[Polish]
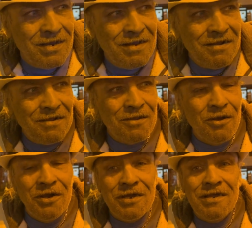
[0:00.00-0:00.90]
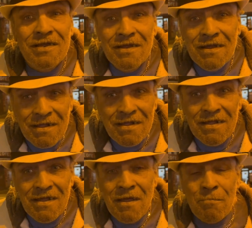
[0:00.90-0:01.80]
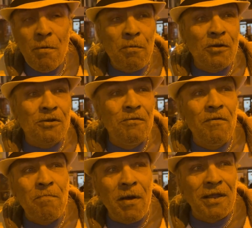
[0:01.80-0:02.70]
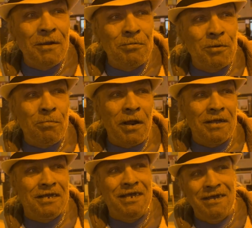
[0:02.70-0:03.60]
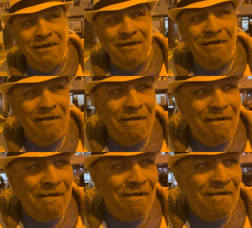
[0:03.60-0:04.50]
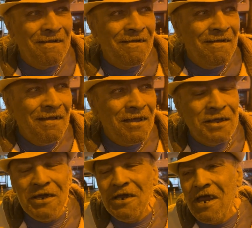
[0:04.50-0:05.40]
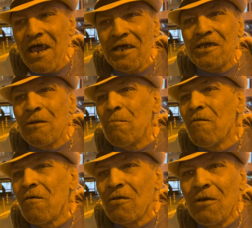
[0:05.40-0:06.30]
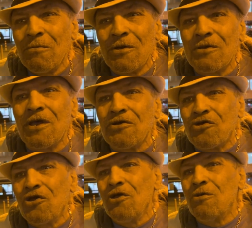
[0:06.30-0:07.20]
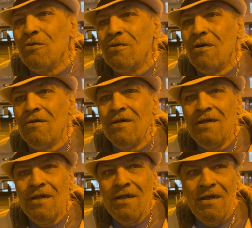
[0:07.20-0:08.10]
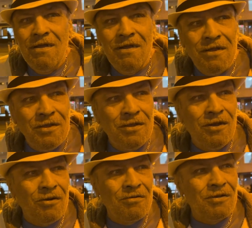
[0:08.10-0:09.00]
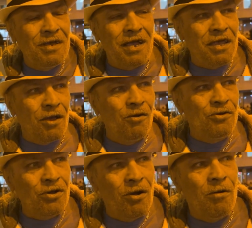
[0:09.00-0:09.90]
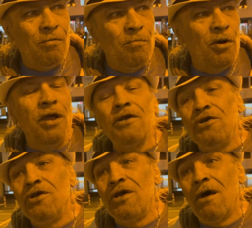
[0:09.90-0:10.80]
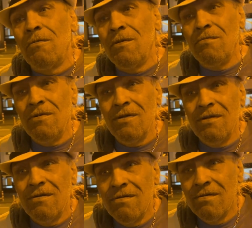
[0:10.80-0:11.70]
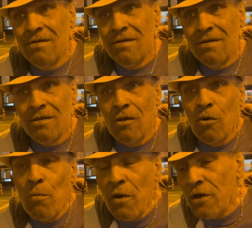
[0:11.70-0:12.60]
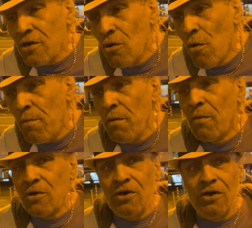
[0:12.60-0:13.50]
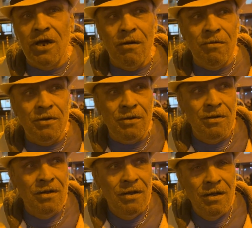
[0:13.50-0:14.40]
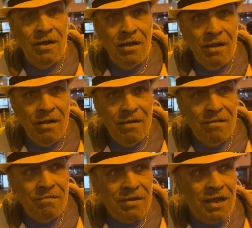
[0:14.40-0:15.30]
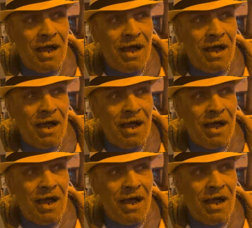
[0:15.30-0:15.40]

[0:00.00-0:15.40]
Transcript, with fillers: To jest po prostu wypadek przy pracy. Nie jest to powodem do, do chwalenia się. Nie jest to się. powodem do zaszczytu, do do jakiegoś, och, bo ja siedziałem. To byłeś głupi, bo siedziałeś. Bo dałeś się złapać. Tak.